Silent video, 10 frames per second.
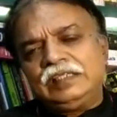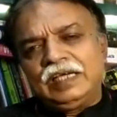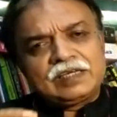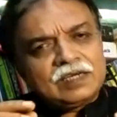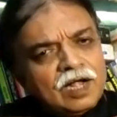
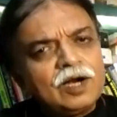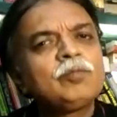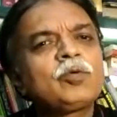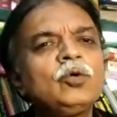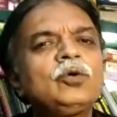
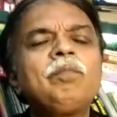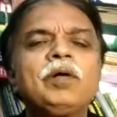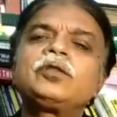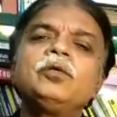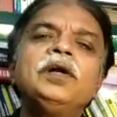எக்காரணம் கொண்டும்
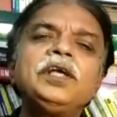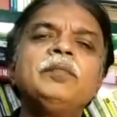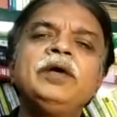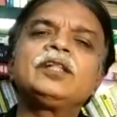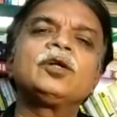பத்து மணிக்கு
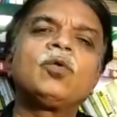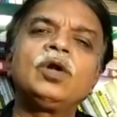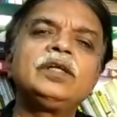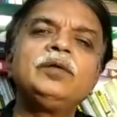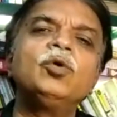மேல் அந்த
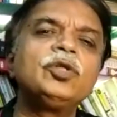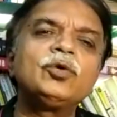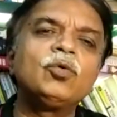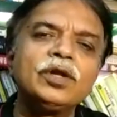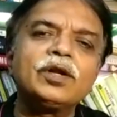குழந்தையை
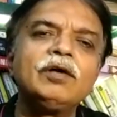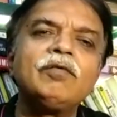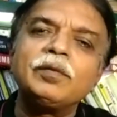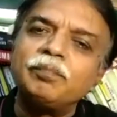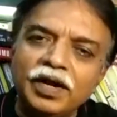முடித்துக் கொண்டிருக்க
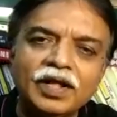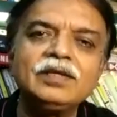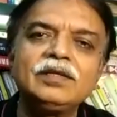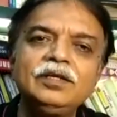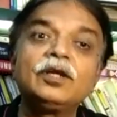வாய்ப்பில்லை
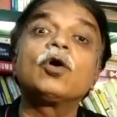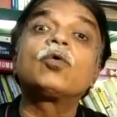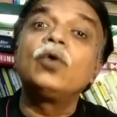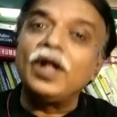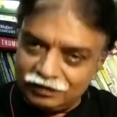
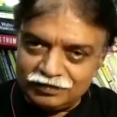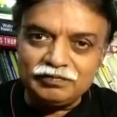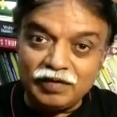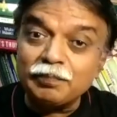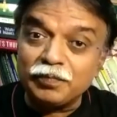இருக்கக்கூடாது
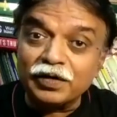வாய்ப்பு